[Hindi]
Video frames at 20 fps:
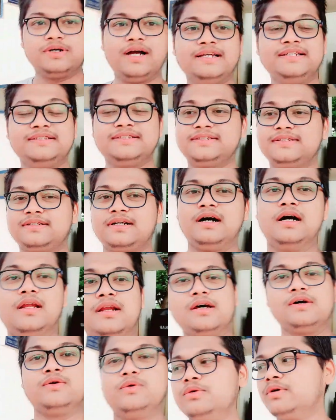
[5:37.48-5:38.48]
so गाइस
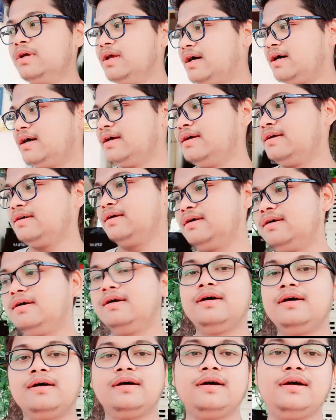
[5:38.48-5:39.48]
खाना हो गया है
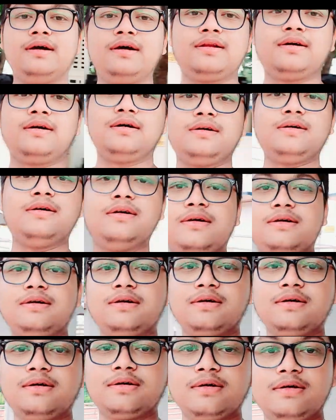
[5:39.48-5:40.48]
है ना
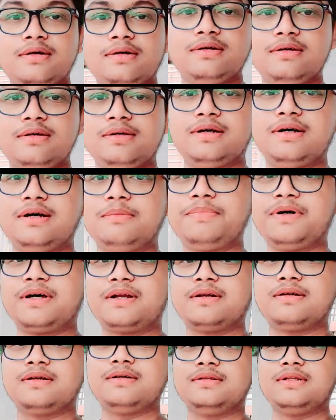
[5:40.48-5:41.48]
यहाँ
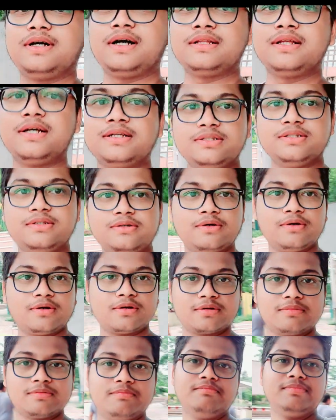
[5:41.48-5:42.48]
पर दादाजी
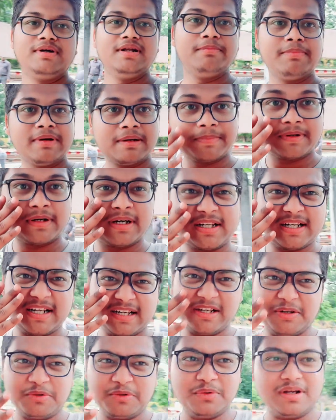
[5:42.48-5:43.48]
और बड़े पापा का
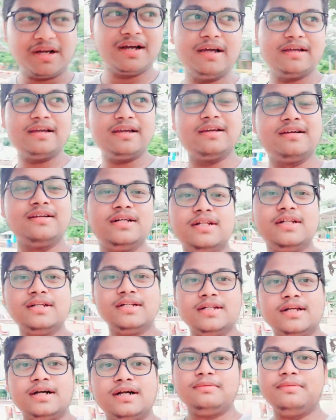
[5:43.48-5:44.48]
खाना हो रहा है
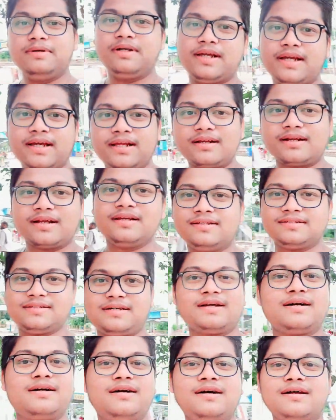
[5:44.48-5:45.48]
कोई टहल रहे हैं
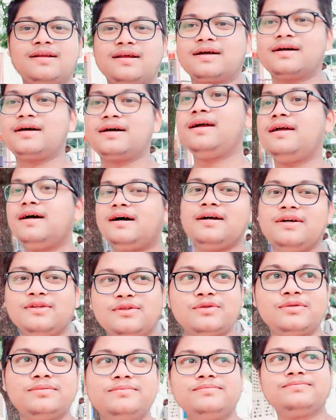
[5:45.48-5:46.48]
ज़रा खाना खाया है
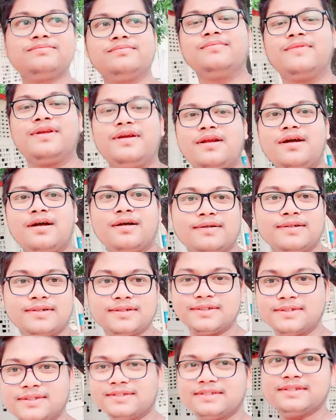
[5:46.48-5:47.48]
तो है ना
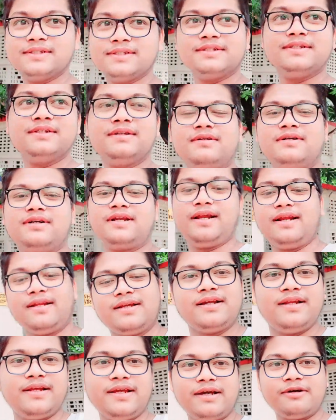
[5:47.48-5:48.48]
ट्रेन
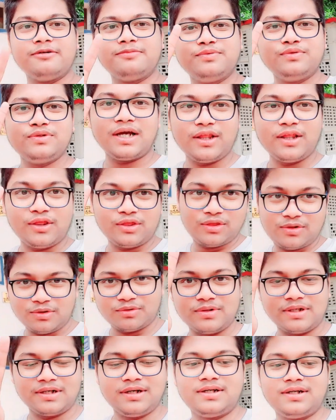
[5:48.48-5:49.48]
के लिए अभी पूरा दो
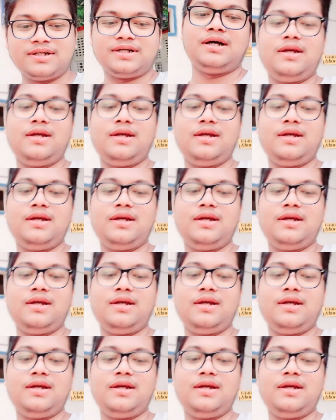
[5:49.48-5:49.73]
घंटा